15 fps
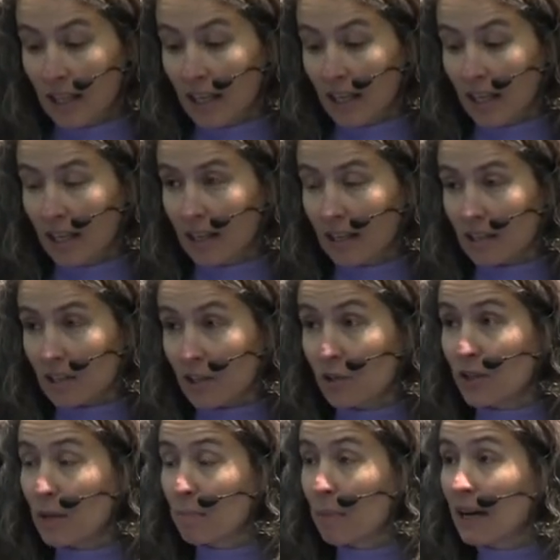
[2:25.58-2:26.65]
et euh,
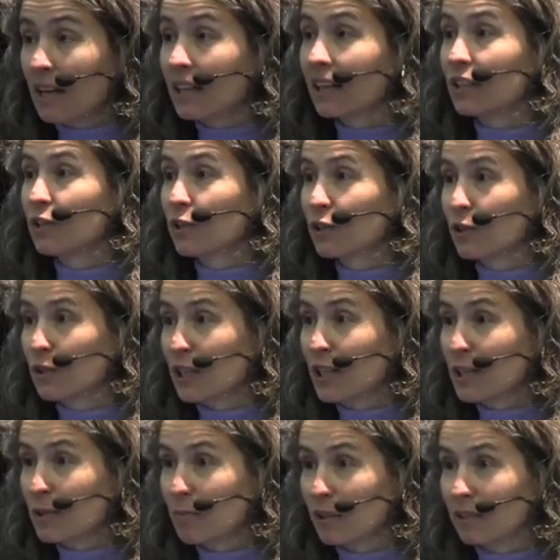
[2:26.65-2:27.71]
ce n'est pas un
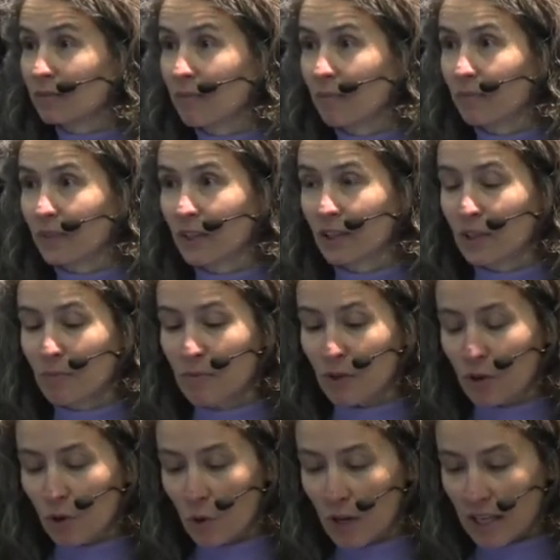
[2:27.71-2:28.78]
réductionnisme, comme
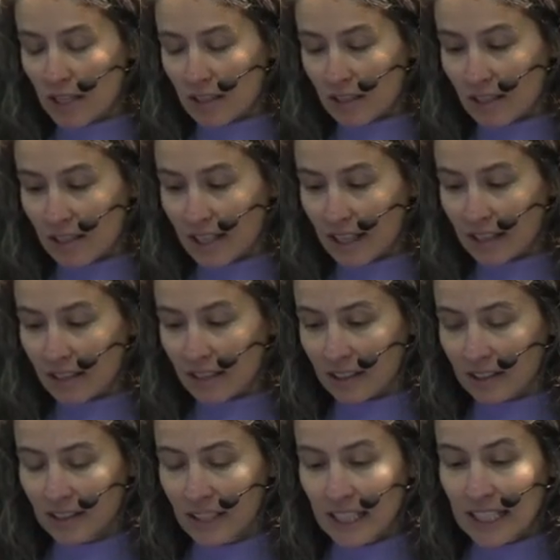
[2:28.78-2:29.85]
le croient euh,
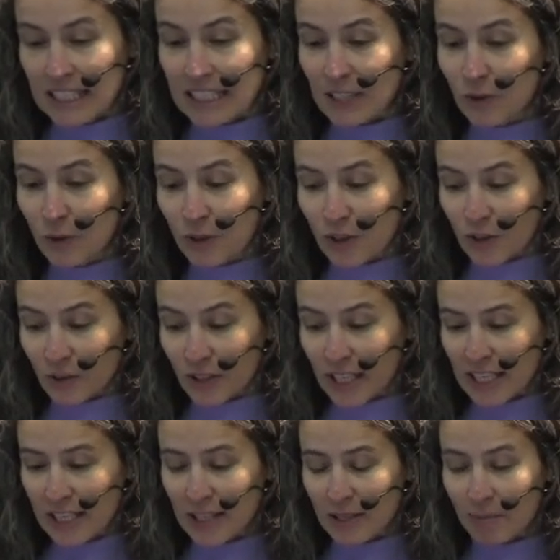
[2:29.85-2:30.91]
certains, ni du
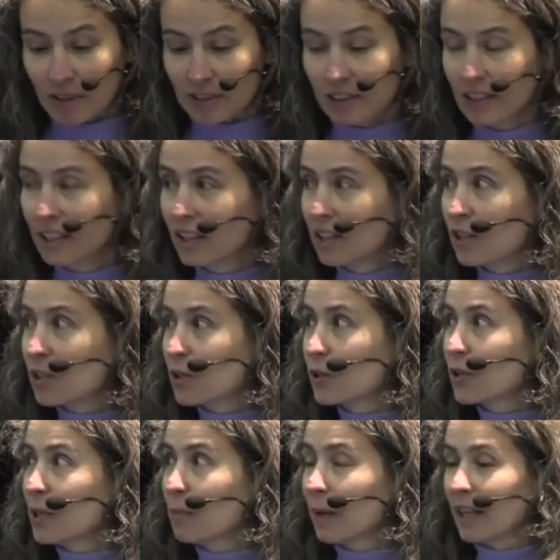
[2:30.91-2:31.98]
scientisme.
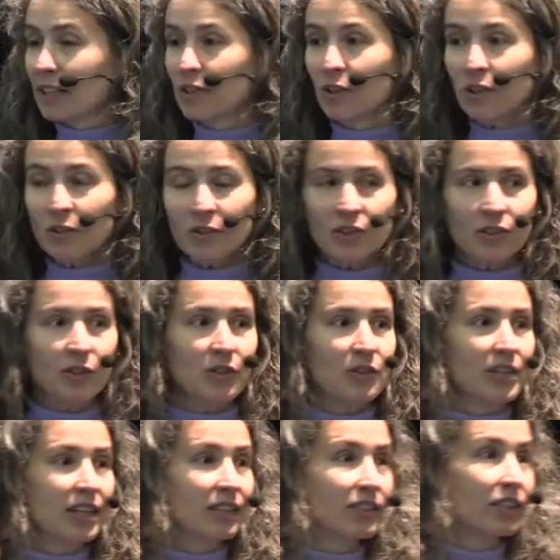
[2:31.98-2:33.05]
Ceux qui prétendent que
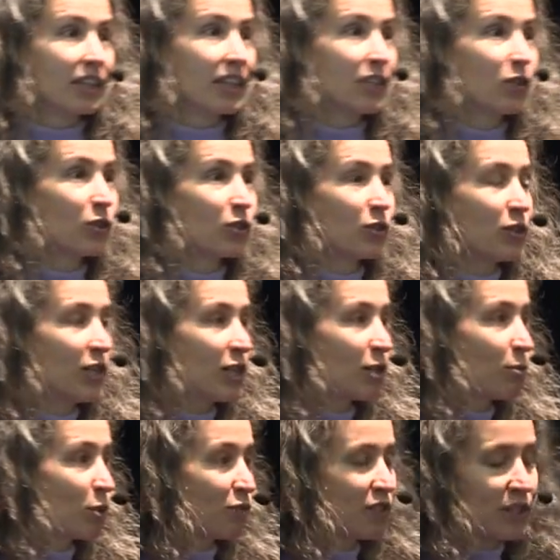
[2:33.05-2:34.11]
c'est un
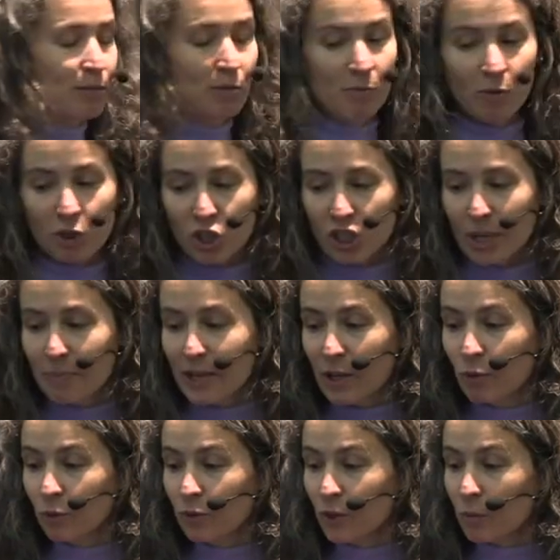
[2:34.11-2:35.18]
réductionnisme ont visiblement jamais
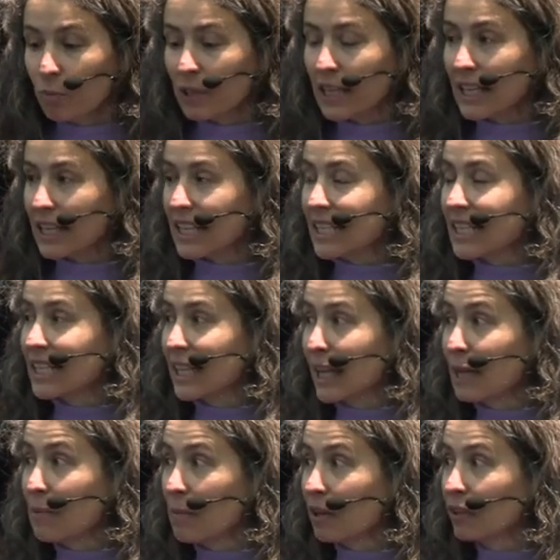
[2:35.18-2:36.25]
contemplé
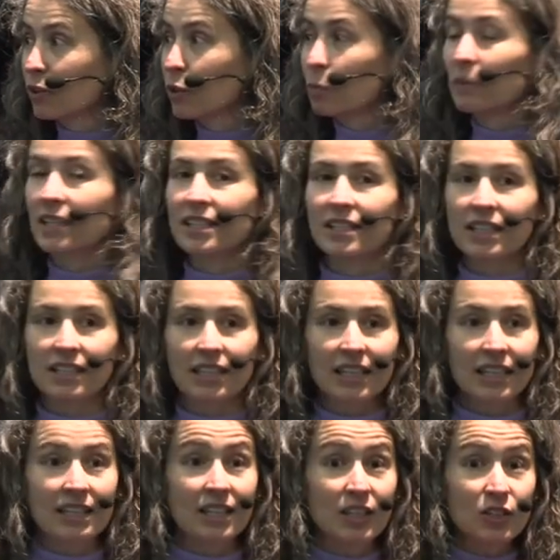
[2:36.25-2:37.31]
l'extrême
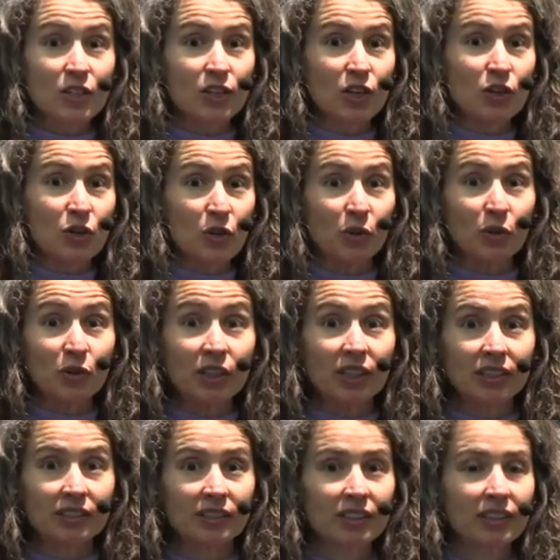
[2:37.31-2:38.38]
complexité d'un seul
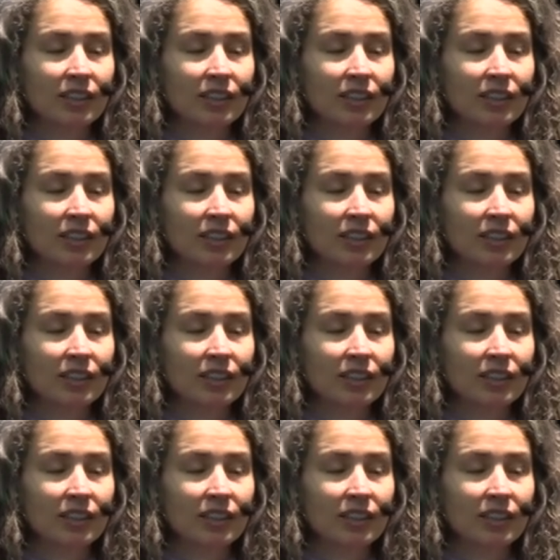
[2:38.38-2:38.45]
neurone,